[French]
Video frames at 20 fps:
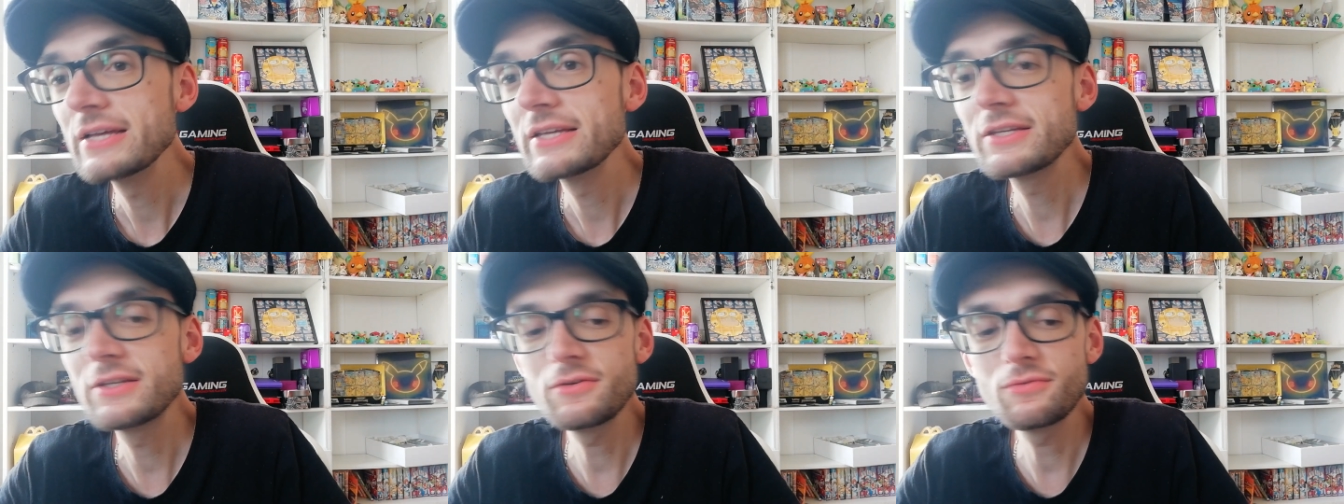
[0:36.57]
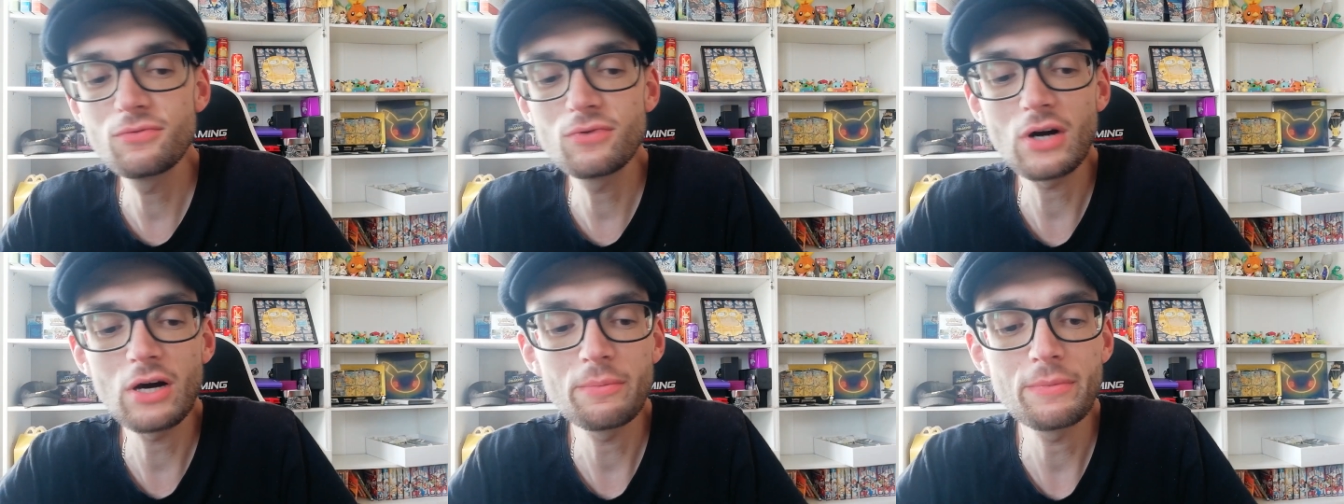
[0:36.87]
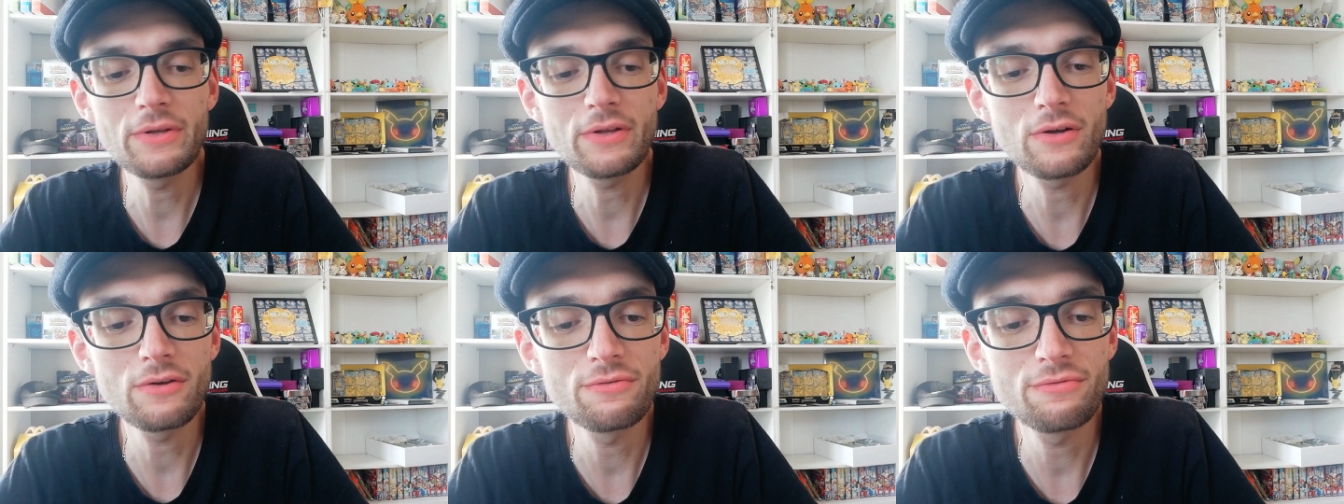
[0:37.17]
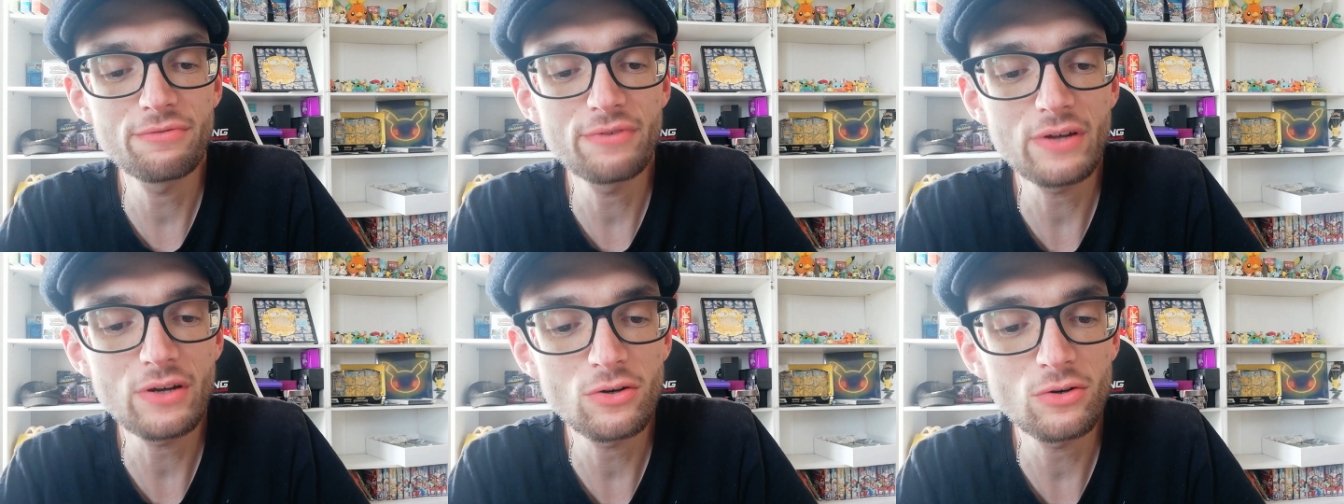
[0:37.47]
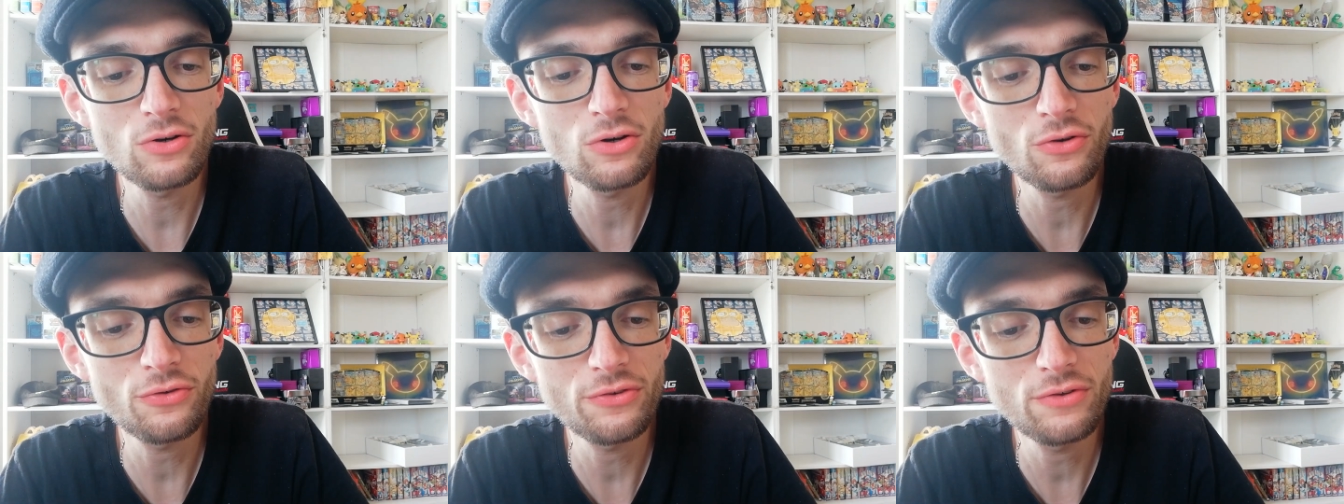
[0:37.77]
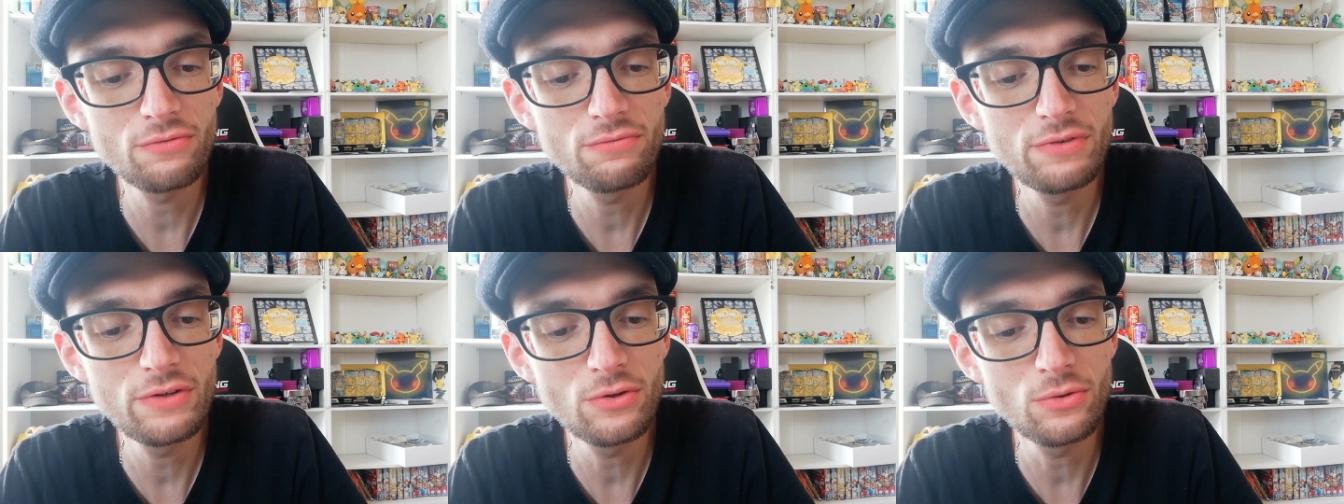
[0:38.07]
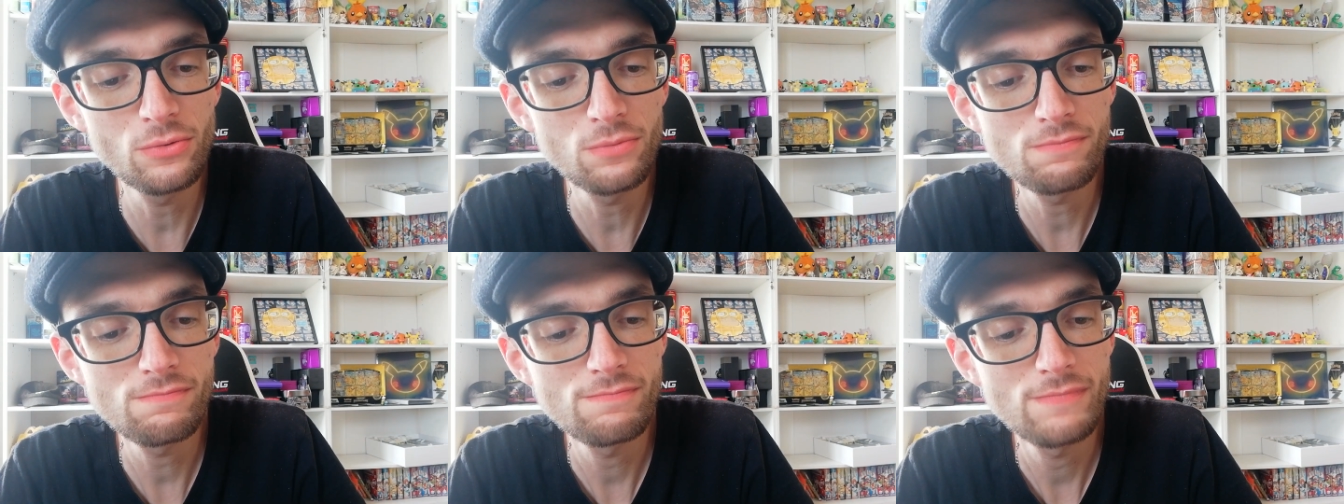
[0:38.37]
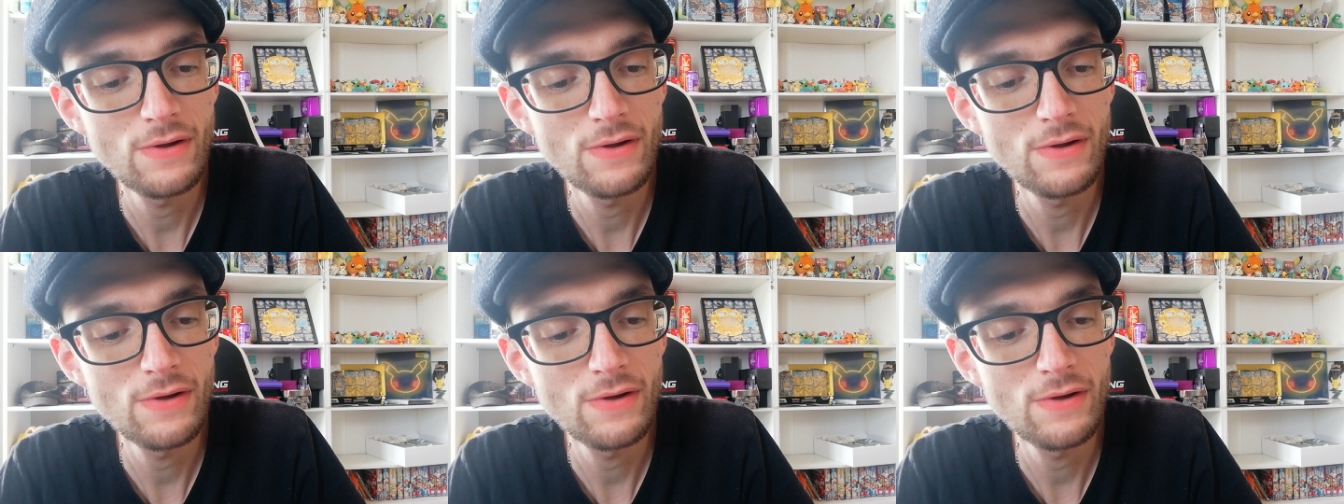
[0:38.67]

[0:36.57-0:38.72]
qui vous ramènera vers l'ancienne vidéo